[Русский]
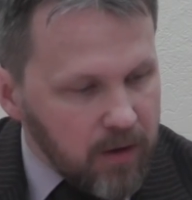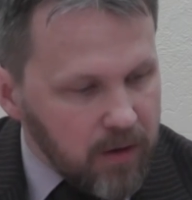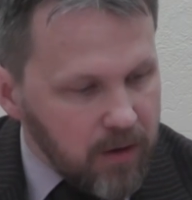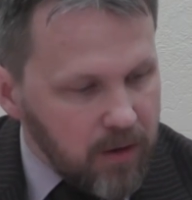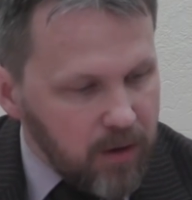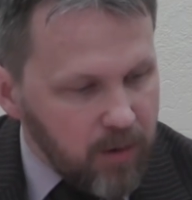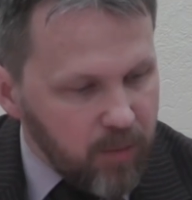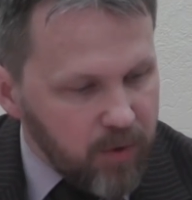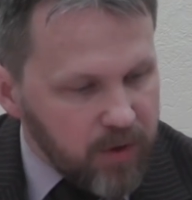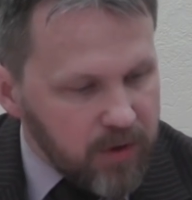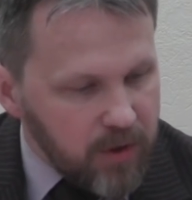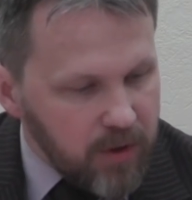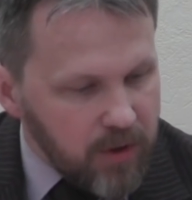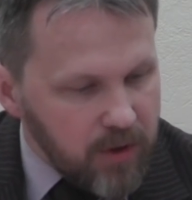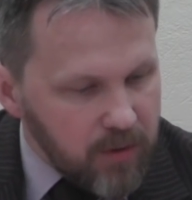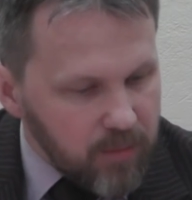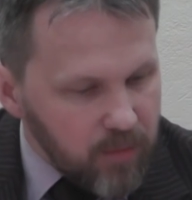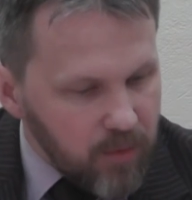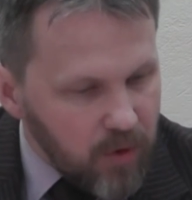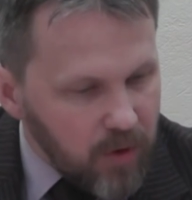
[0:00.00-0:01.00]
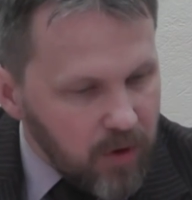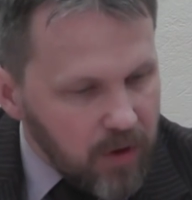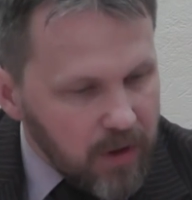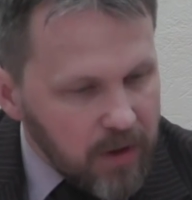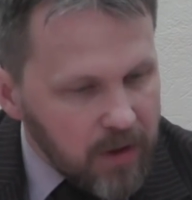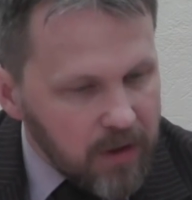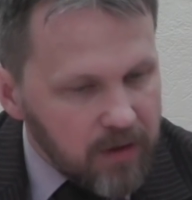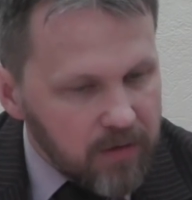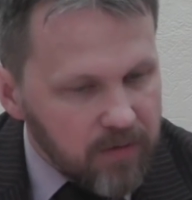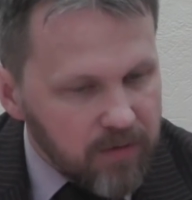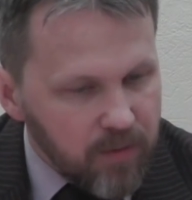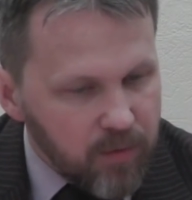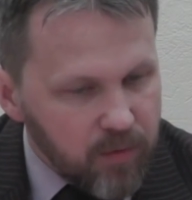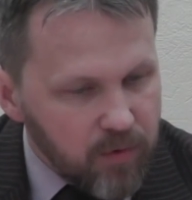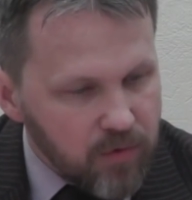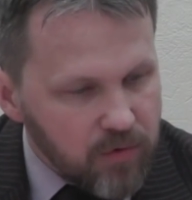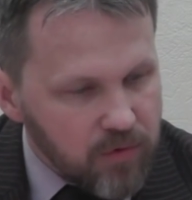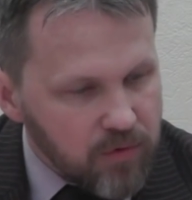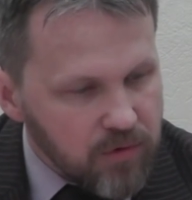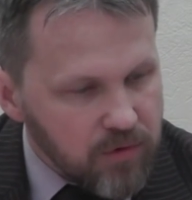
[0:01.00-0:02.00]
И по третьему
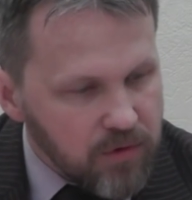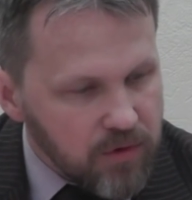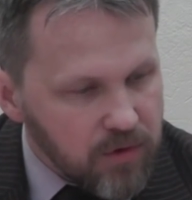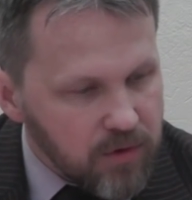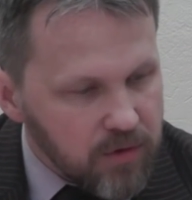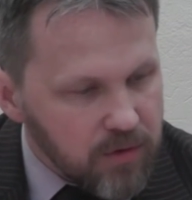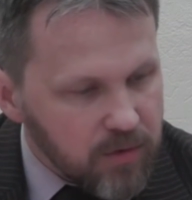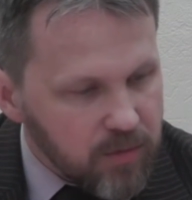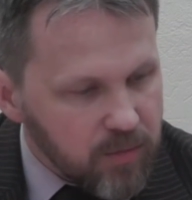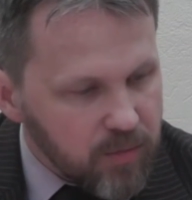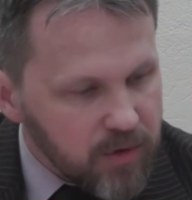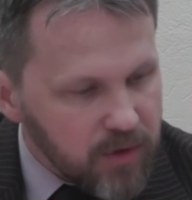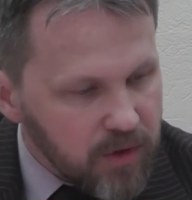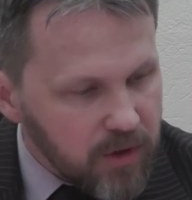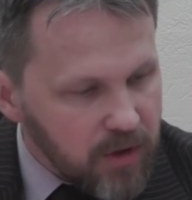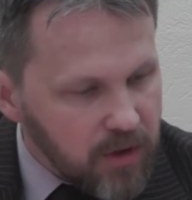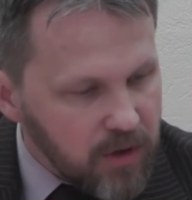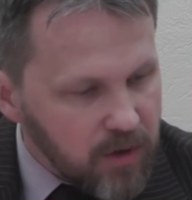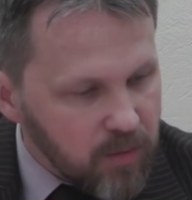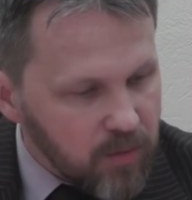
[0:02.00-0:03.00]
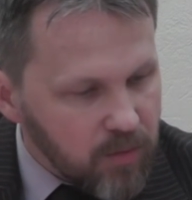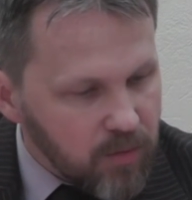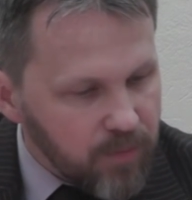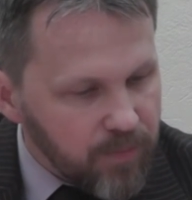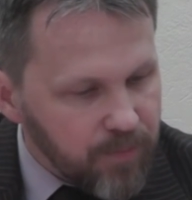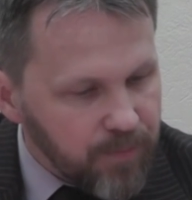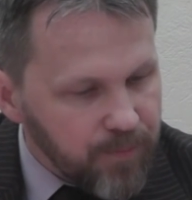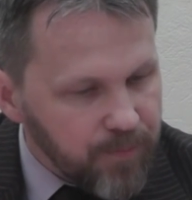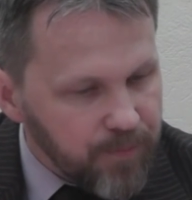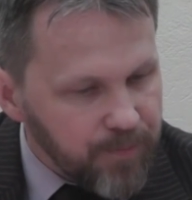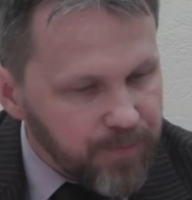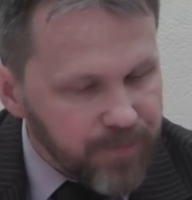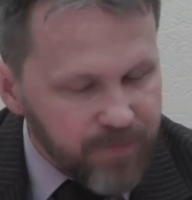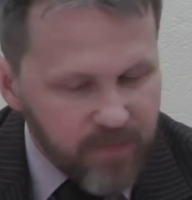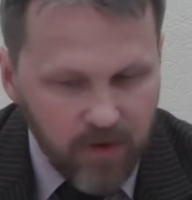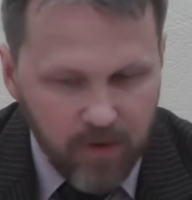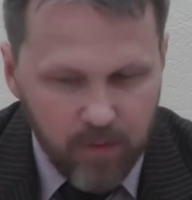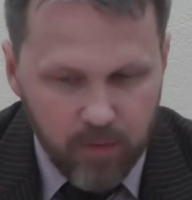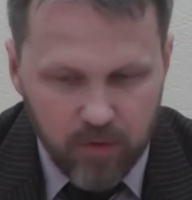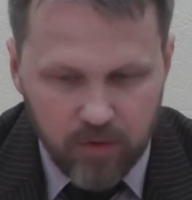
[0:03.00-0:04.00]
вопросу, э, по третьему
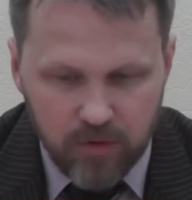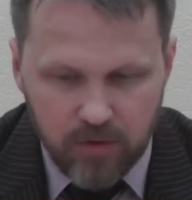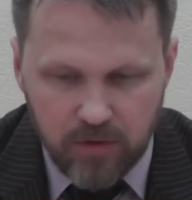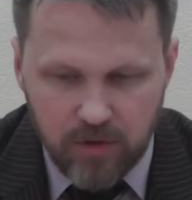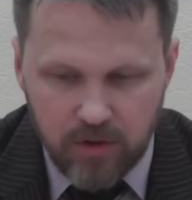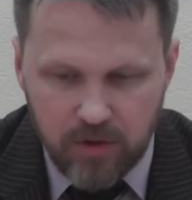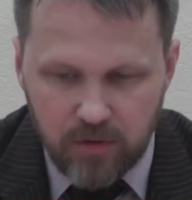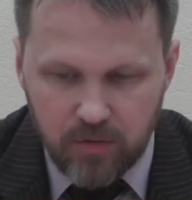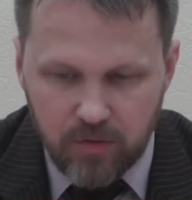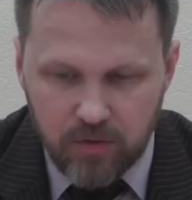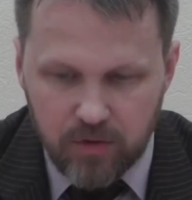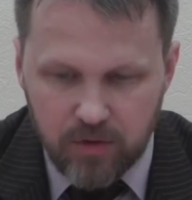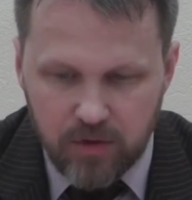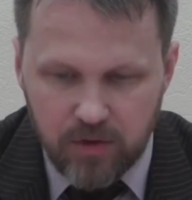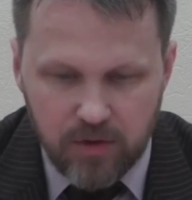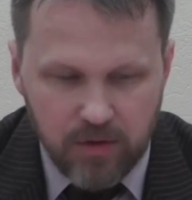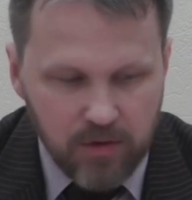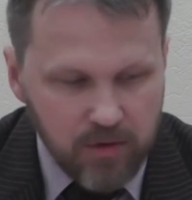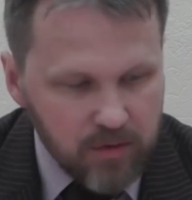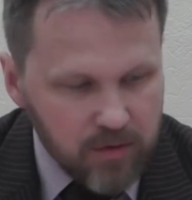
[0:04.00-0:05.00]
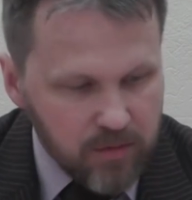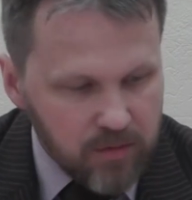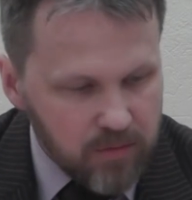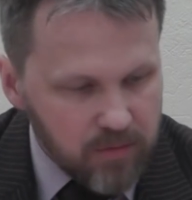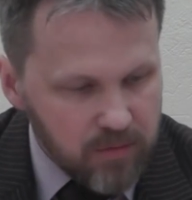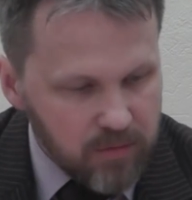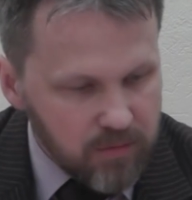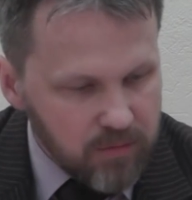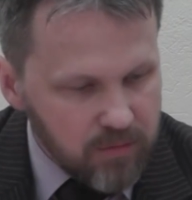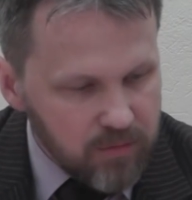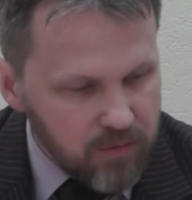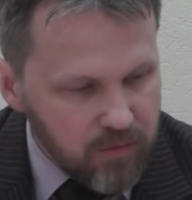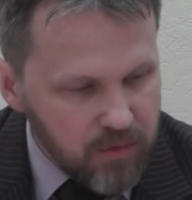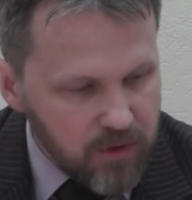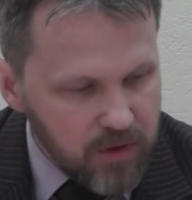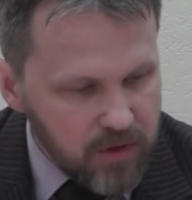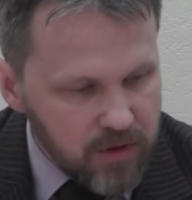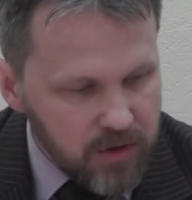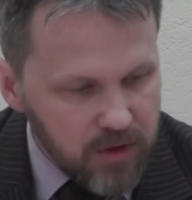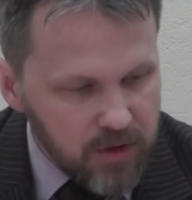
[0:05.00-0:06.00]
вопросу здесь тоже есть, ну,
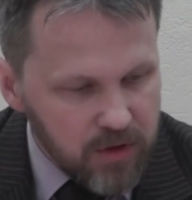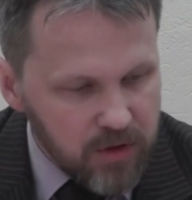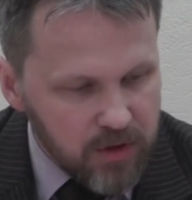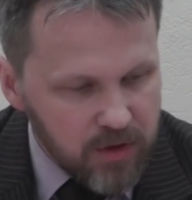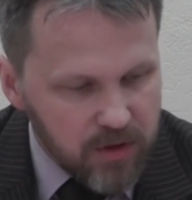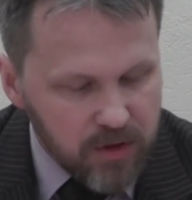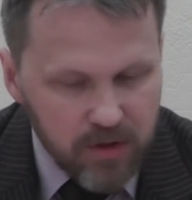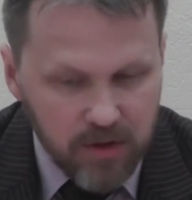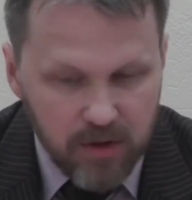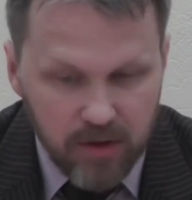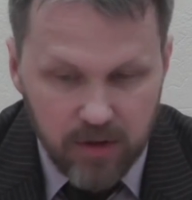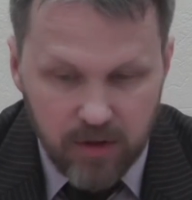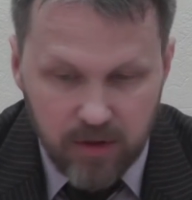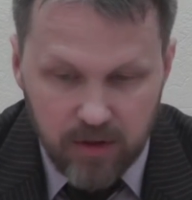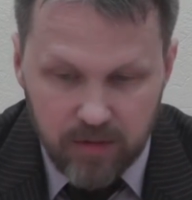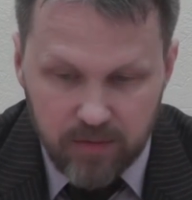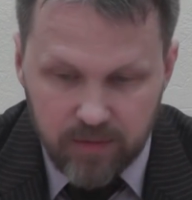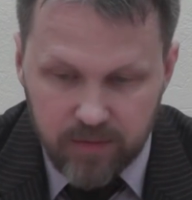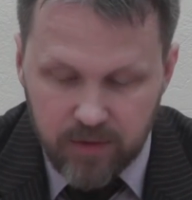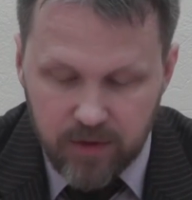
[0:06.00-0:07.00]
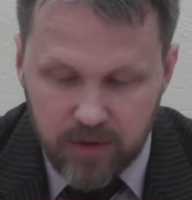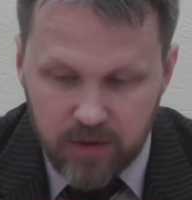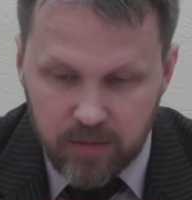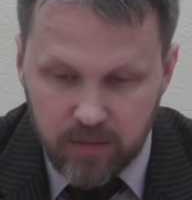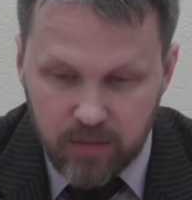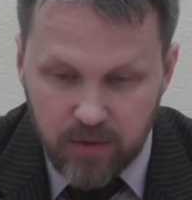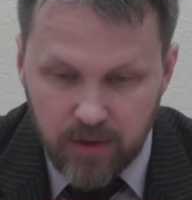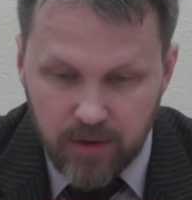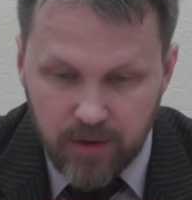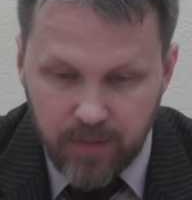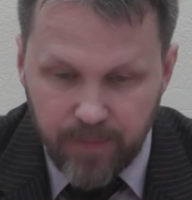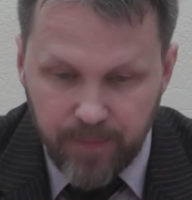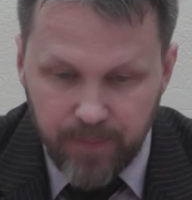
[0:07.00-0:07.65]
недостаточно раскрыто, скажем так.